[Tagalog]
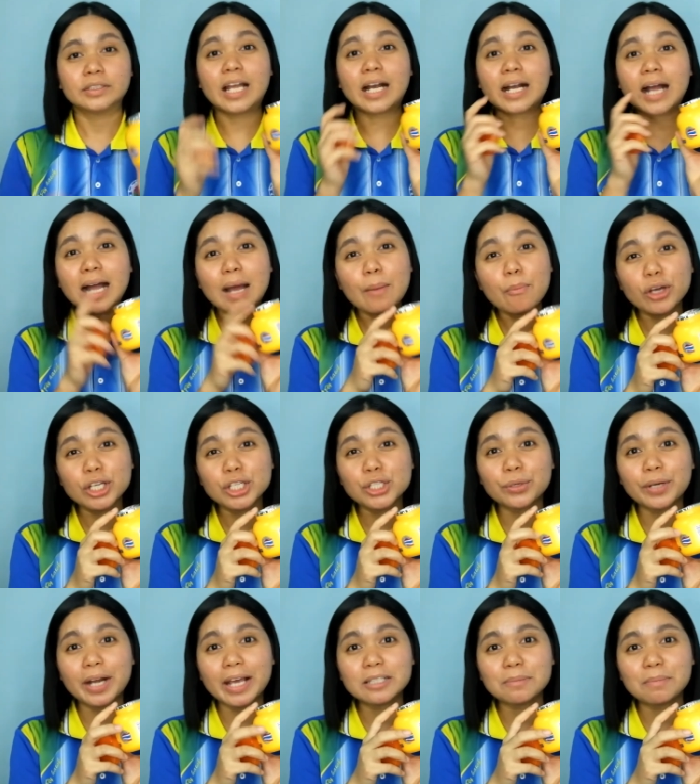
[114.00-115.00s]

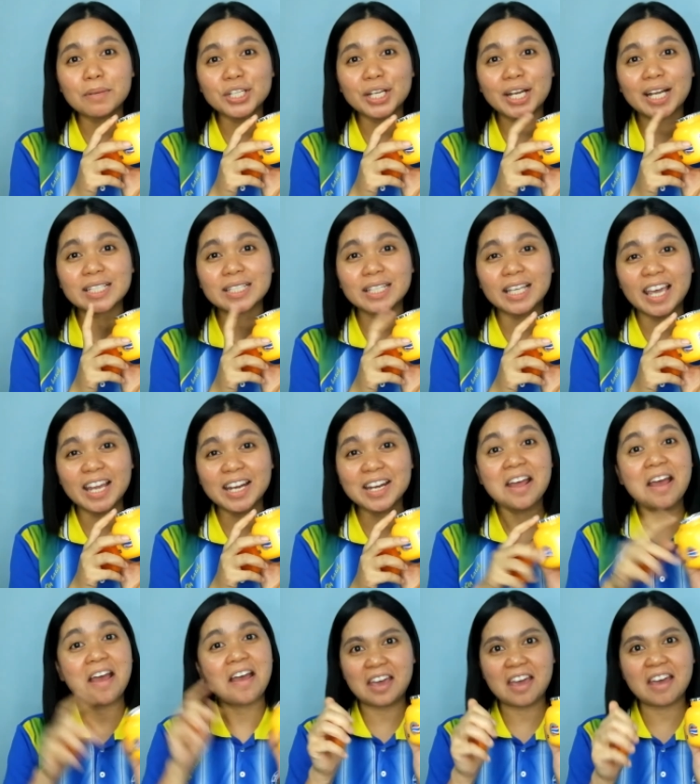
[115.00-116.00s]
Nakaka-moisturize ba siya ng skin?
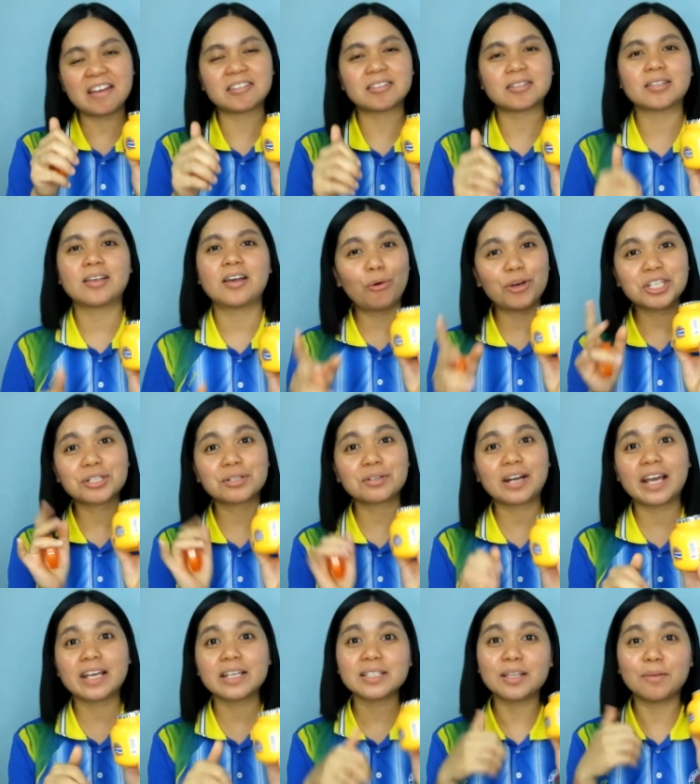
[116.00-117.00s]
Yes!
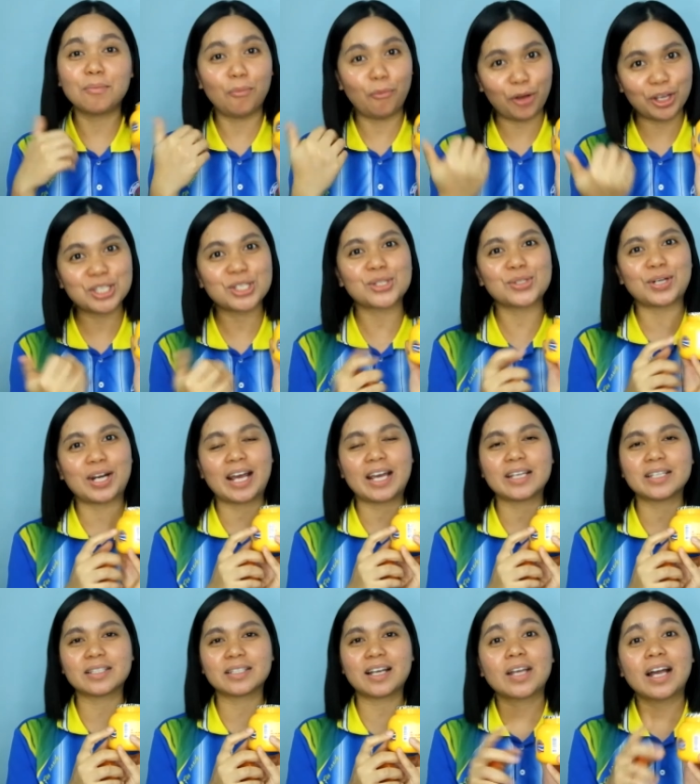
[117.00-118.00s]
Moisturize to
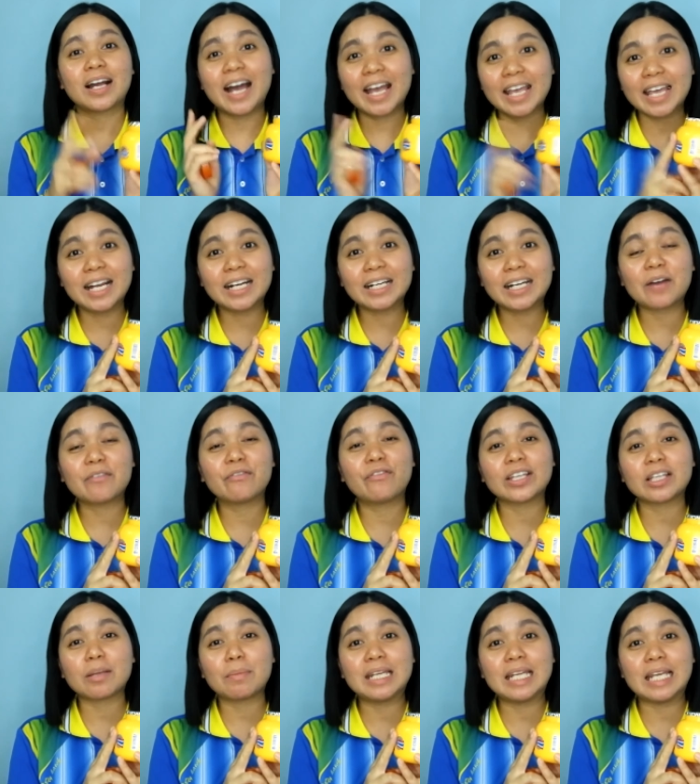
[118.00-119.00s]
moisturize. Kagaya lang ng
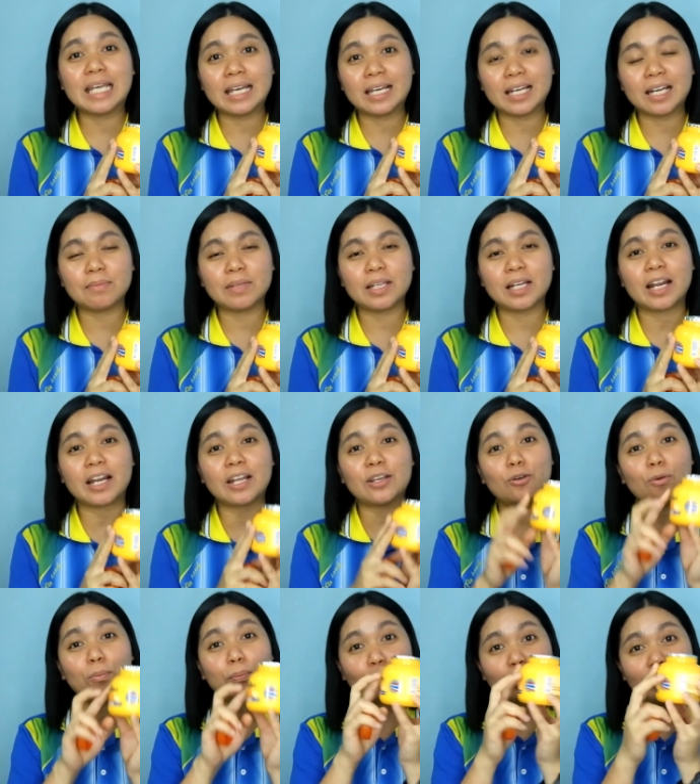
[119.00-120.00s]
vitamin E cream nila na
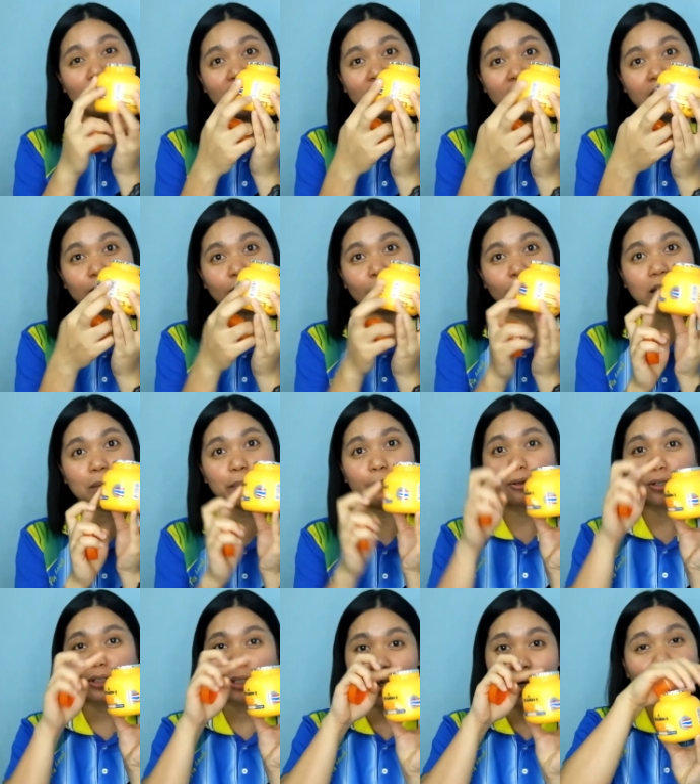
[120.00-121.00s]
yung puti dito
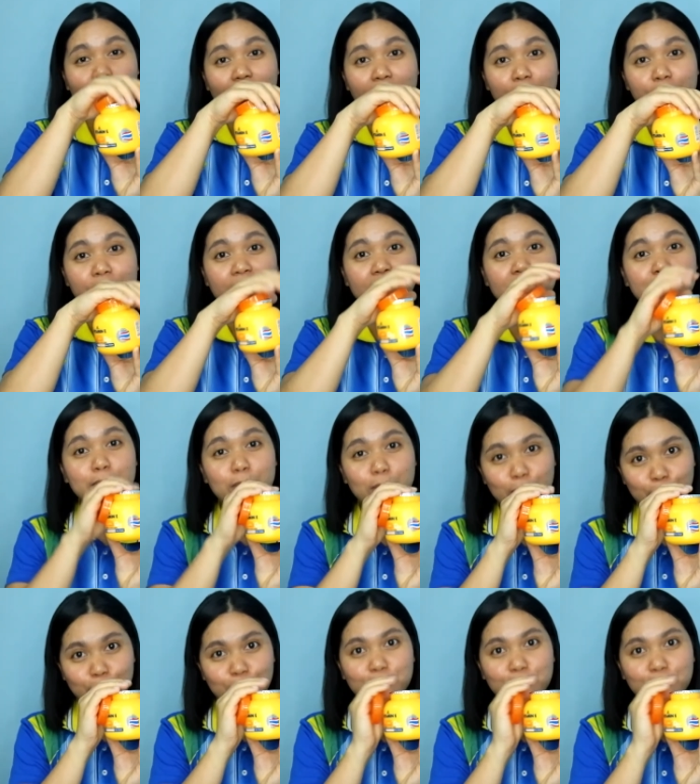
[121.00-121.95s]
tapos yung takip niya is blue.